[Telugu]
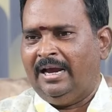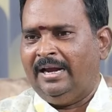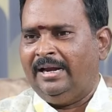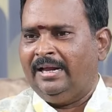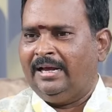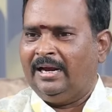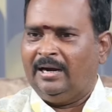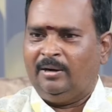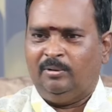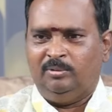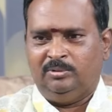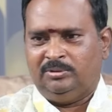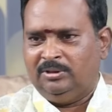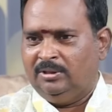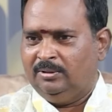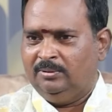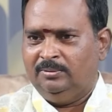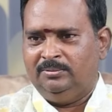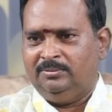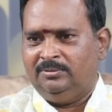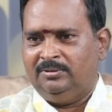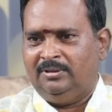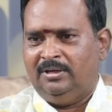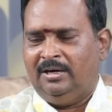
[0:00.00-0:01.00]
ఆయనకి
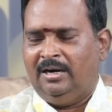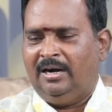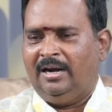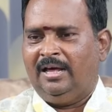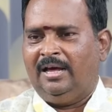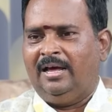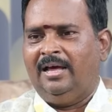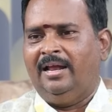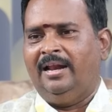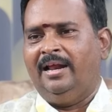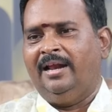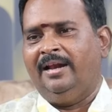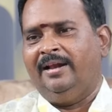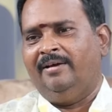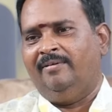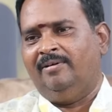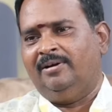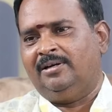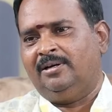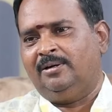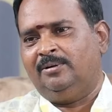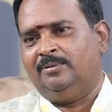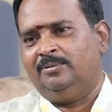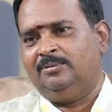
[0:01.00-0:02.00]
అడుగుతారు అడగగానే ఆయన
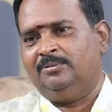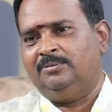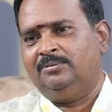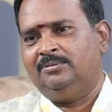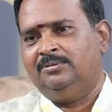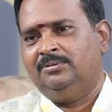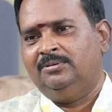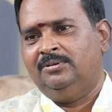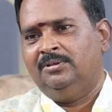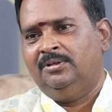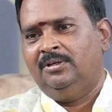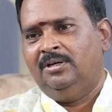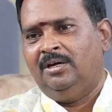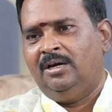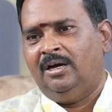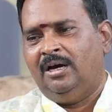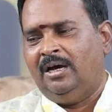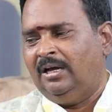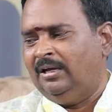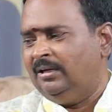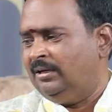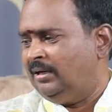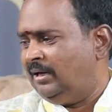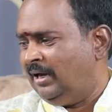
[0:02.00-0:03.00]
ఏమంటాడు
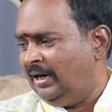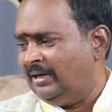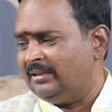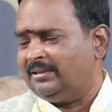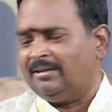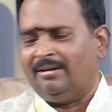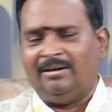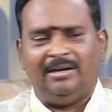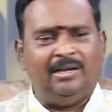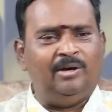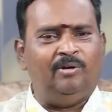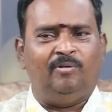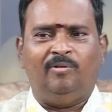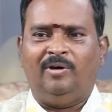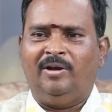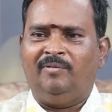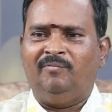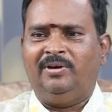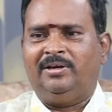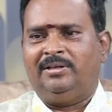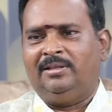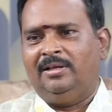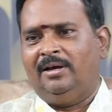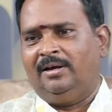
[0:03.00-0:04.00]
కడతాంలే
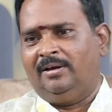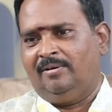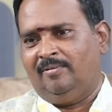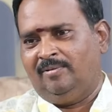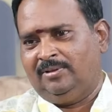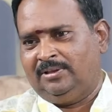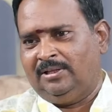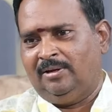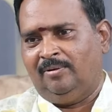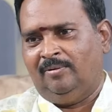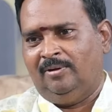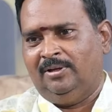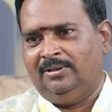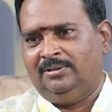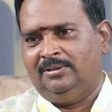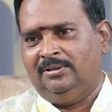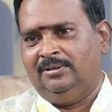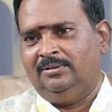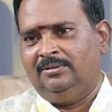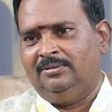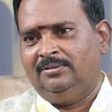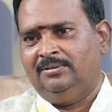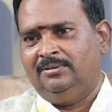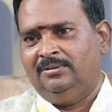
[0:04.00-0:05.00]
వారం వీటి దగ్గర తర్వాత
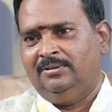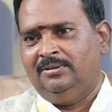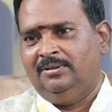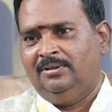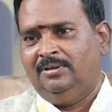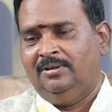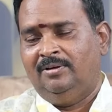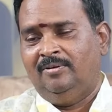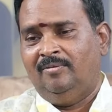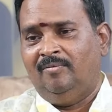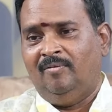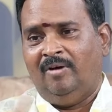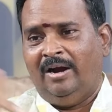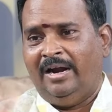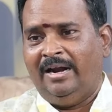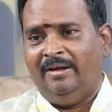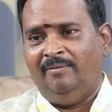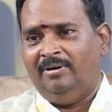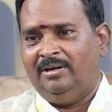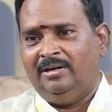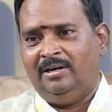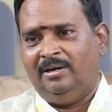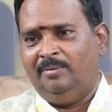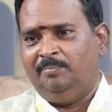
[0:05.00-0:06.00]

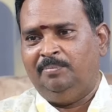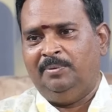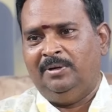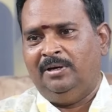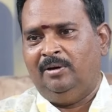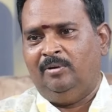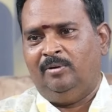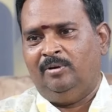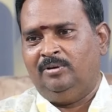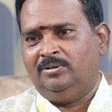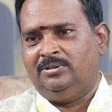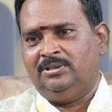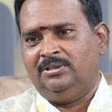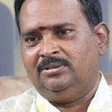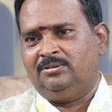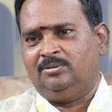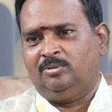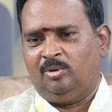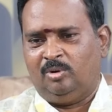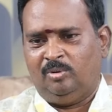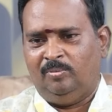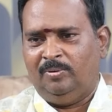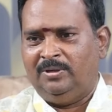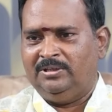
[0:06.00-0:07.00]
వాడేమంటాడు పిల్లవాడు వచ్చేసి
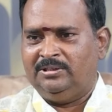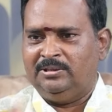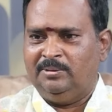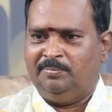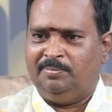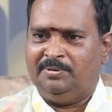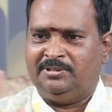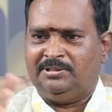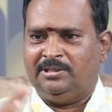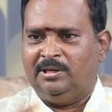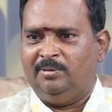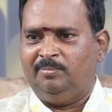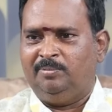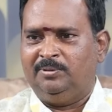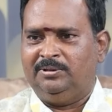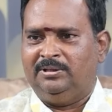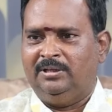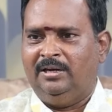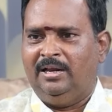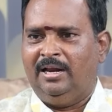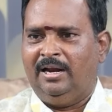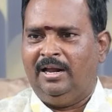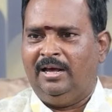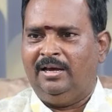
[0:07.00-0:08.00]
తుర్రమని చెప్పేసి
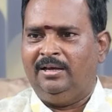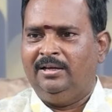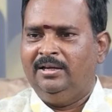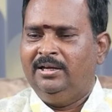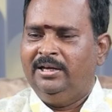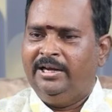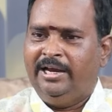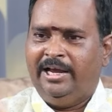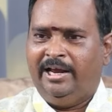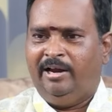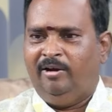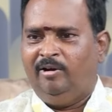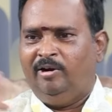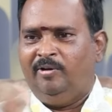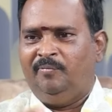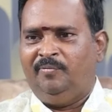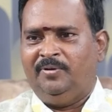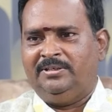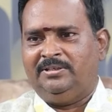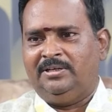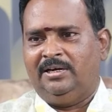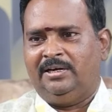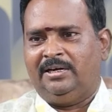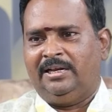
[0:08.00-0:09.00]
వెళ్ళిపోతాడు నాన్న ఎల్లుండి
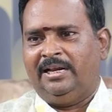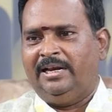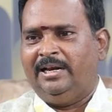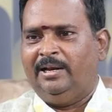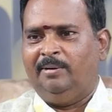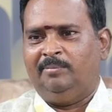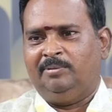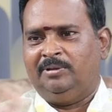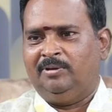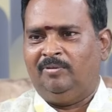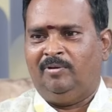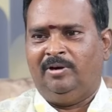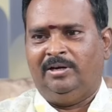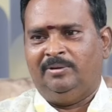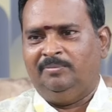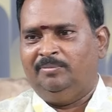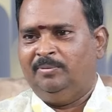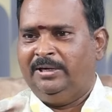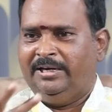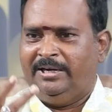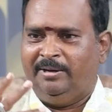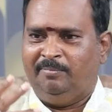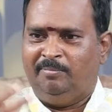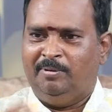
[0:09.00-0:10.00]
ఫీజు కట్టాలి లేకపోతే వాడు
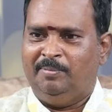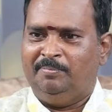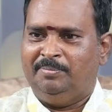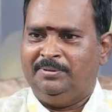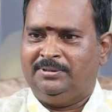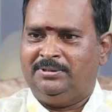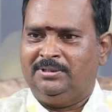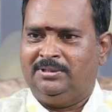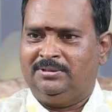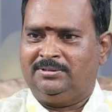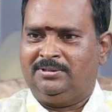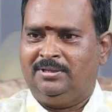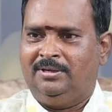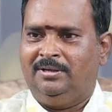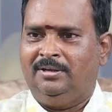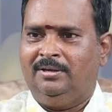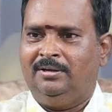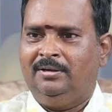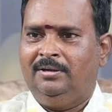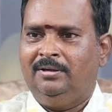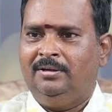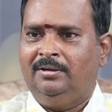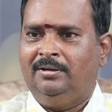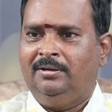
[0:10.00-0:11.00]
ఇంటికి పంపించేస్తాడు
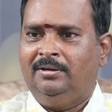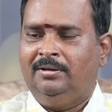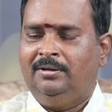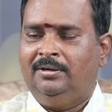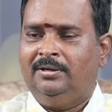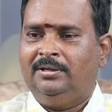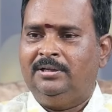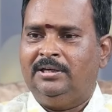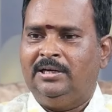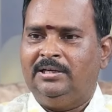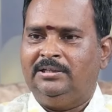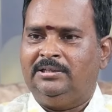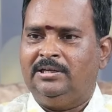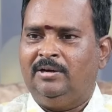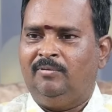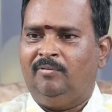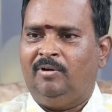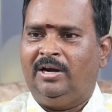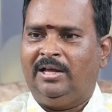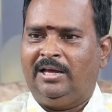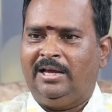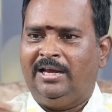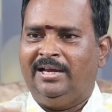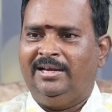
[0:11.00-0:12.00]
టెన్షన్
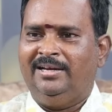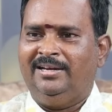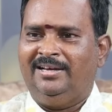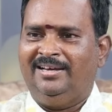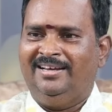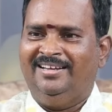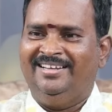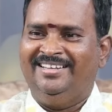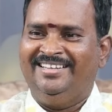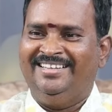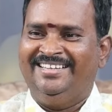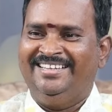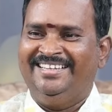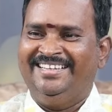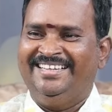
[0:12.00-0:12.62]
వాడుకా ఇంకా